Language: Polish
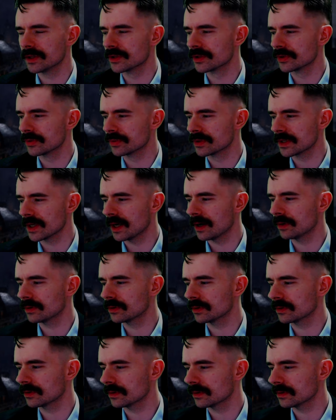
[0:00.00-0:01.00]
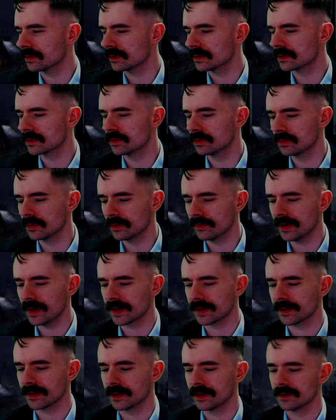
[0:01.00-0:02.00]
rzucał, to to jest gówno
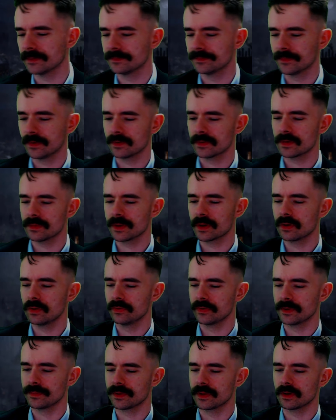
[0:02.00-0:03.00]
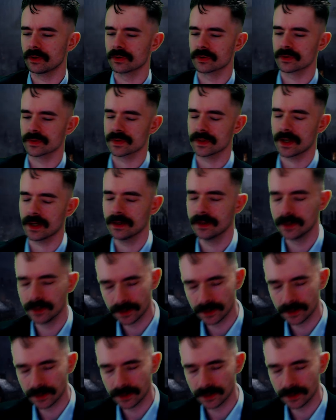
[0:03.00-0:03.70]
warte. On sobie gównem tylko rzuca.